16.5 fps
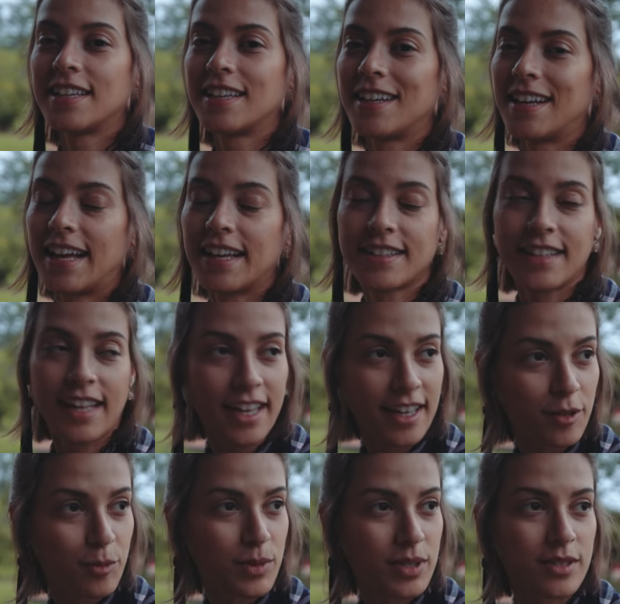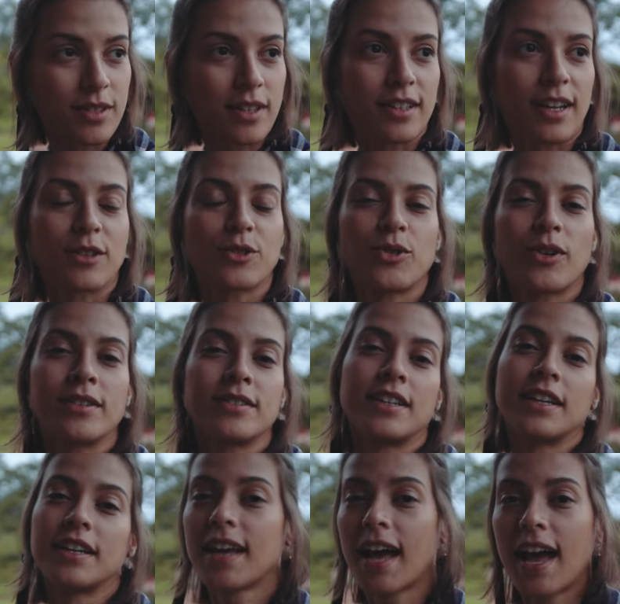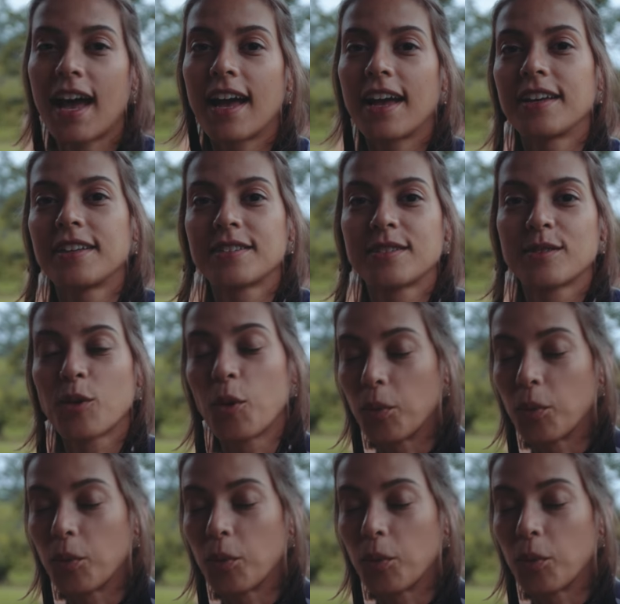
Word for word: que lá tem umas atrações legais,